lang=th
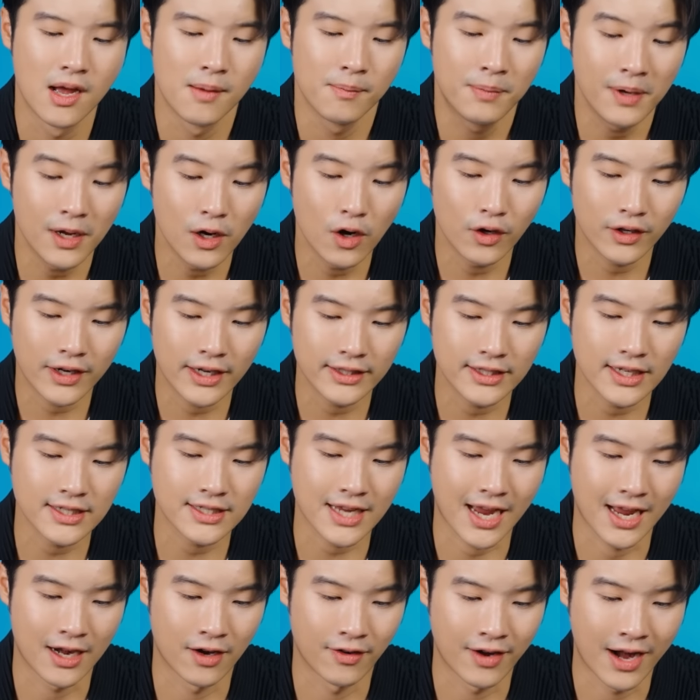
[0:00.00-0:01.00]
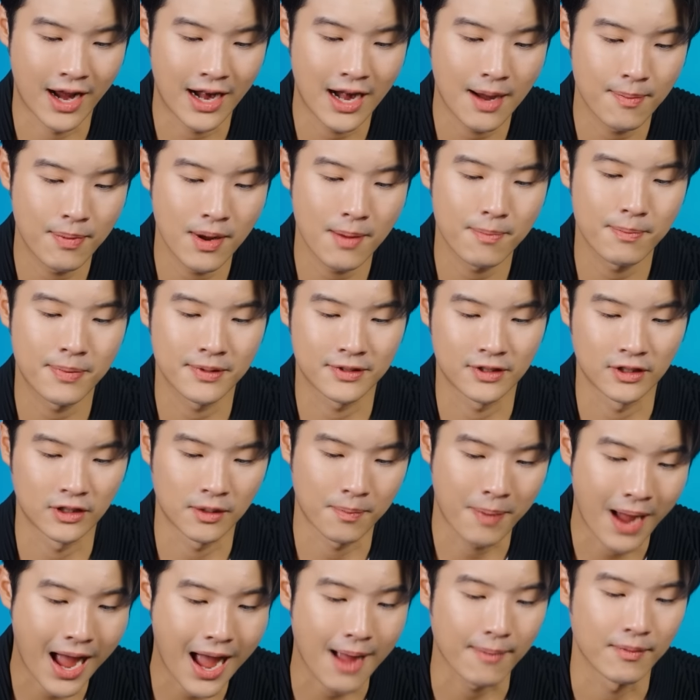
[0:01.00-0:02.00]
เพื่อลดค่าใช้จ่ายเหล่านั้นและเพิ่มประสิท
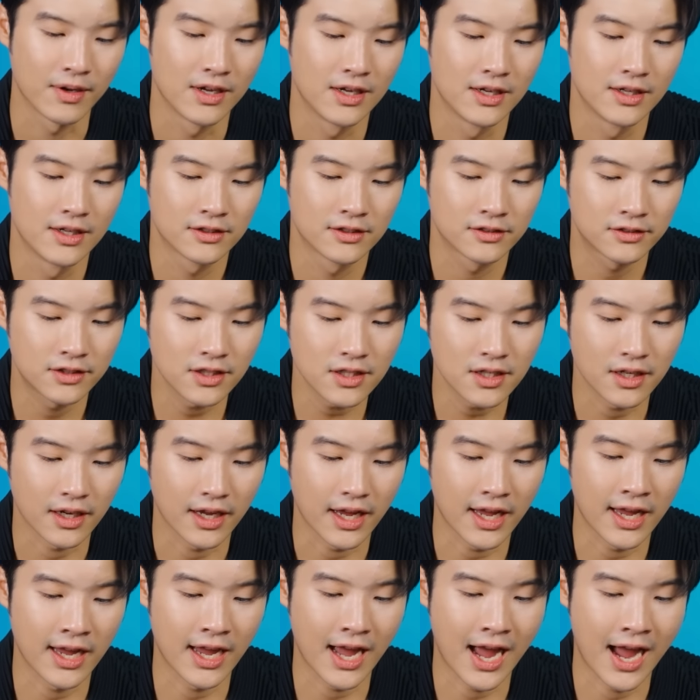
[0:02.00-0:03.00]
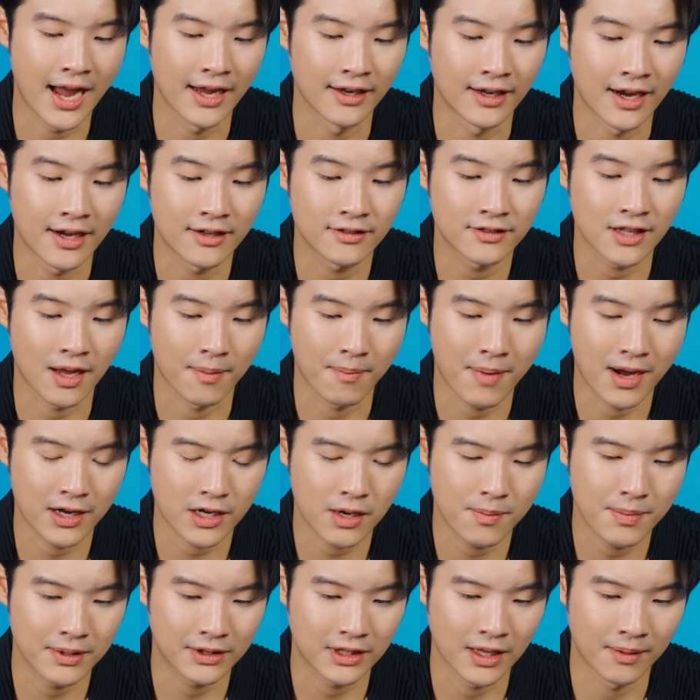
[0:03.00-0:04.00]
ธิภาพซึ่ง AI นั้นสามารถ
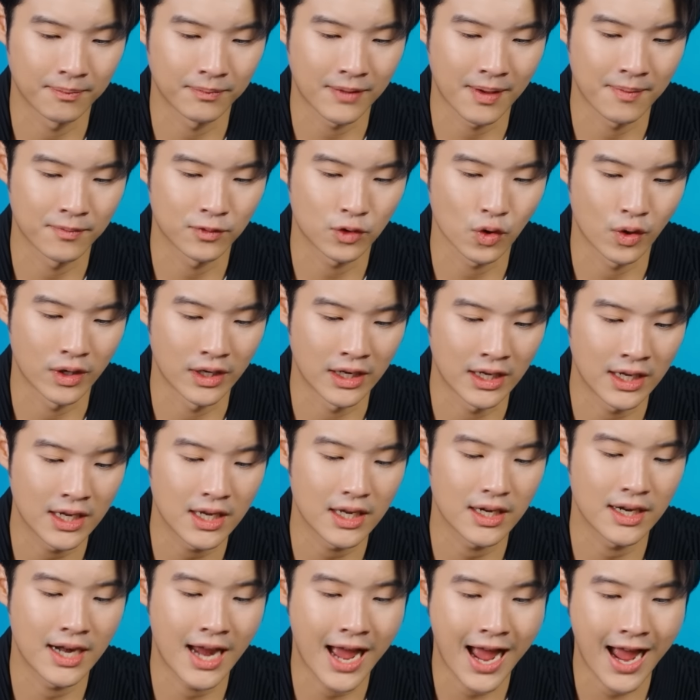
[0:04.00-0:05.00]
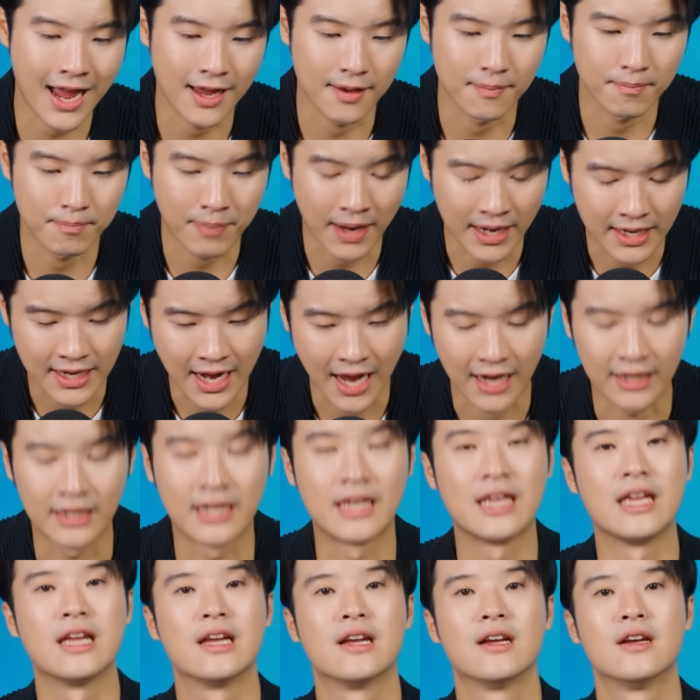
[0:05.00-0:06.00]
เข้ามาเติมเต็มส่วนนี้ได้เป็นอย่าง
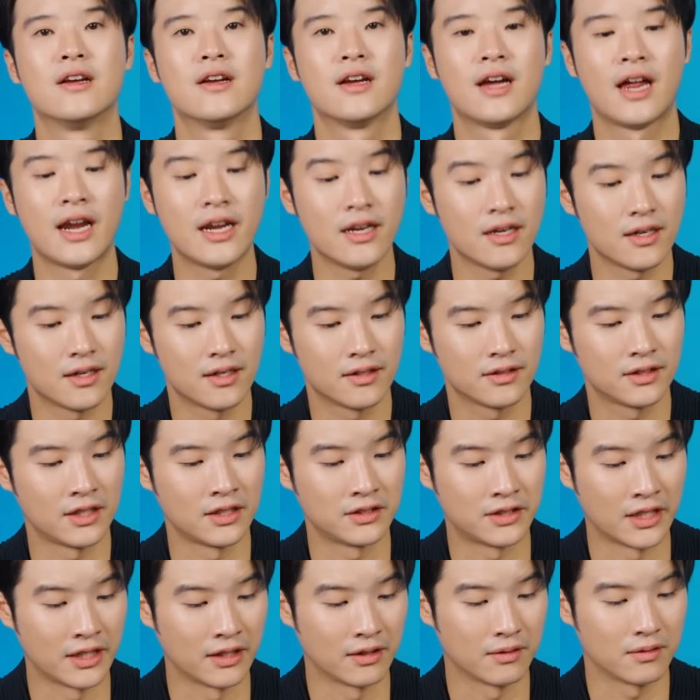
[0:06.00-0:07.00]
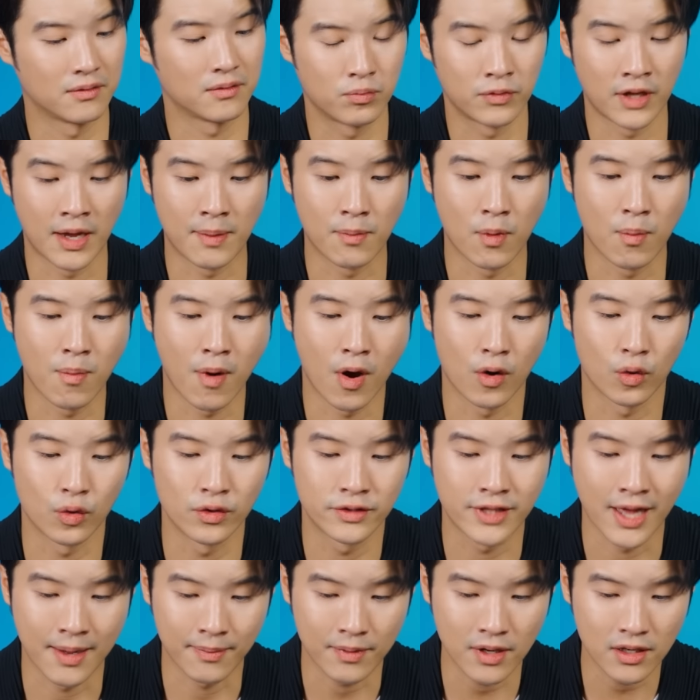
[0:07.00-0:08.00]
ดีนั้นจริงๆในมุมมองคุ
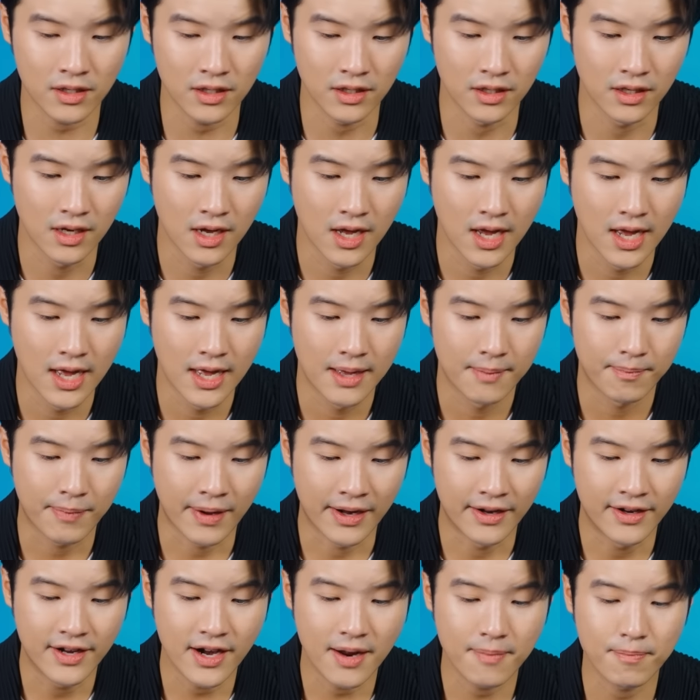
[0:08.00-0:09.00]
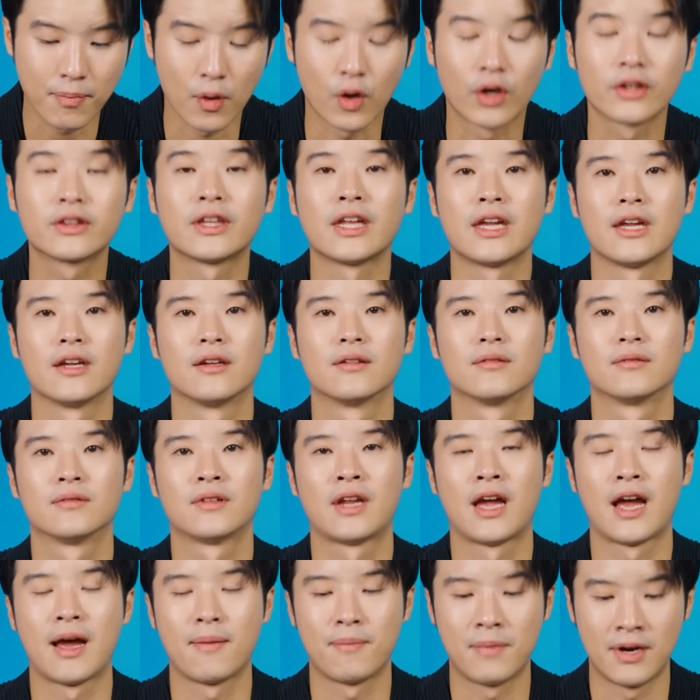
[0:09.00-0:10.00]
ณแซมก็คือเป็นเรื่องปกติ
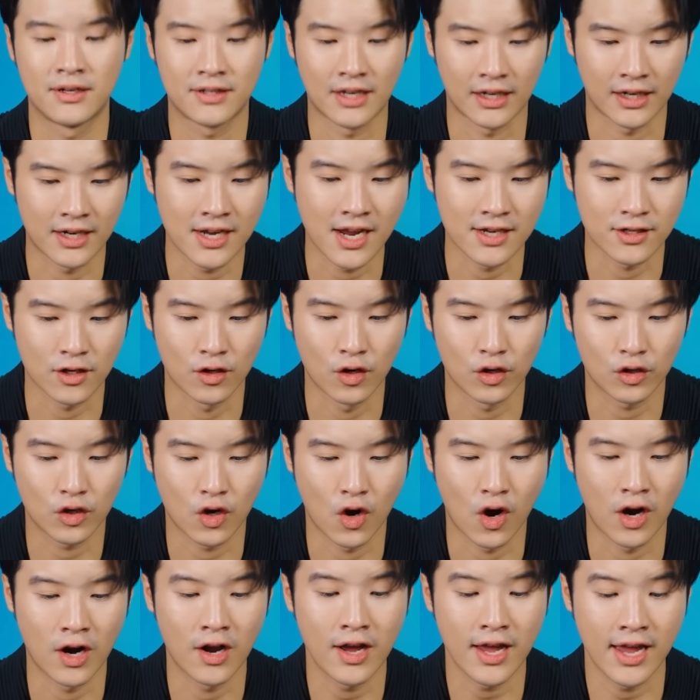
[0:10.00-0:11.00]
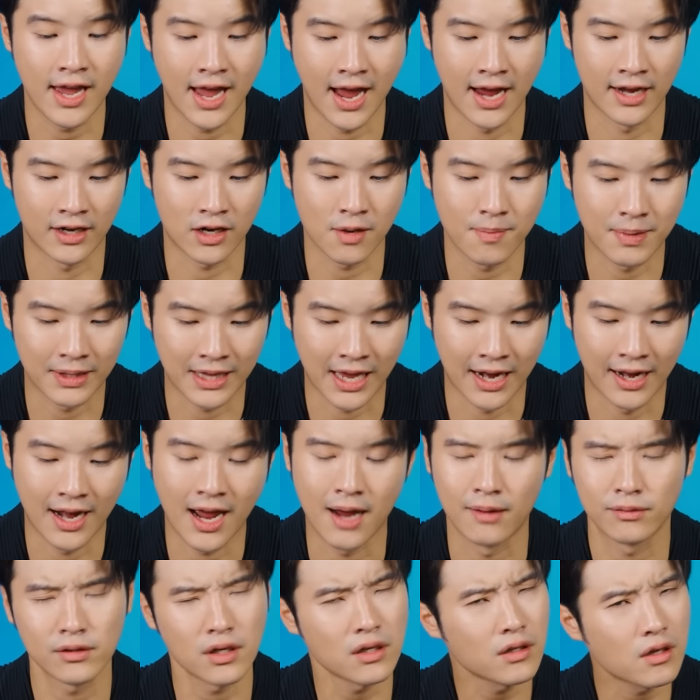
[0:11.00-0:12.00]
นะครับบริษัทก็อยากจะลดคอสแล้ว AI ก็มาแทน
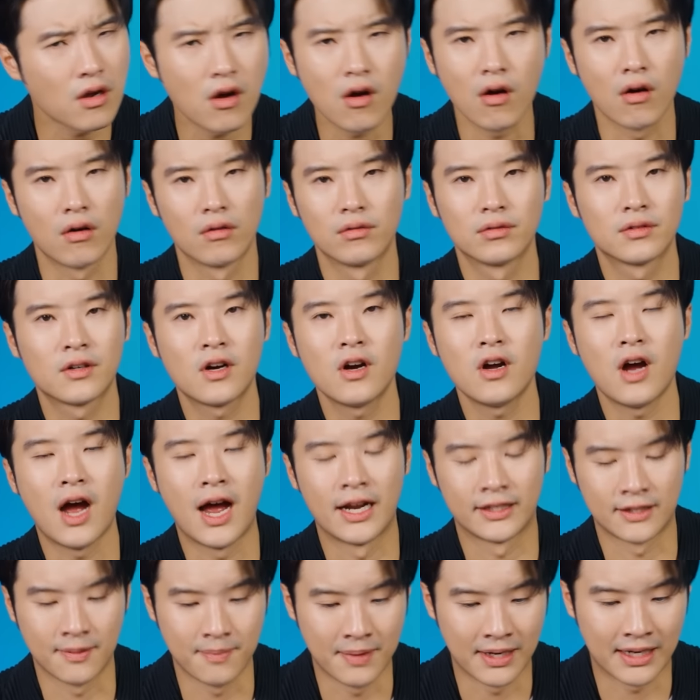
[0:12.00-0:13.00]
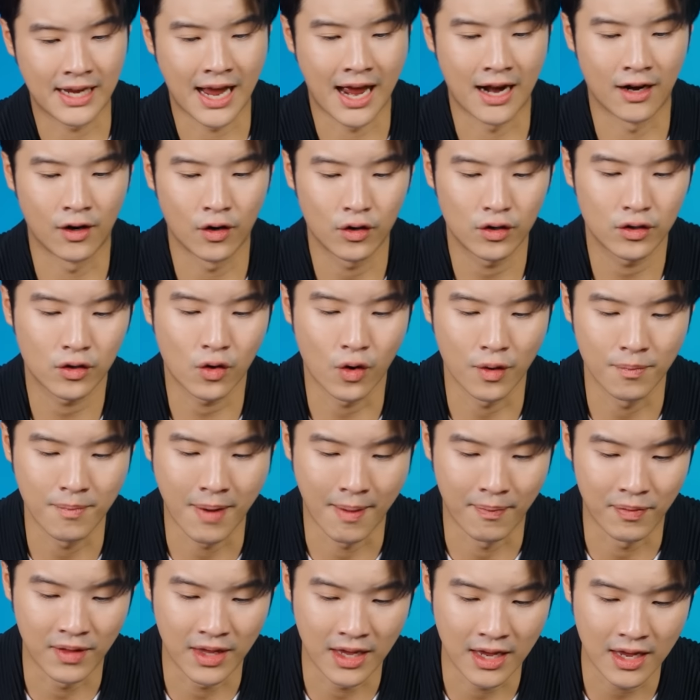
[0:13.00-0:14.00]
ได้เพราะฉะนั้นก็อาจจะมีการลดคน
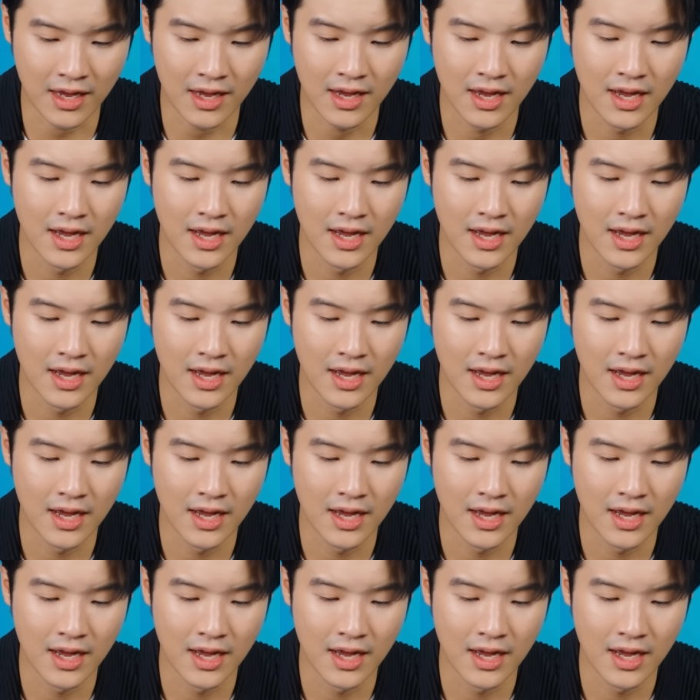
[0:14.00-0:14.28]
แบบนี้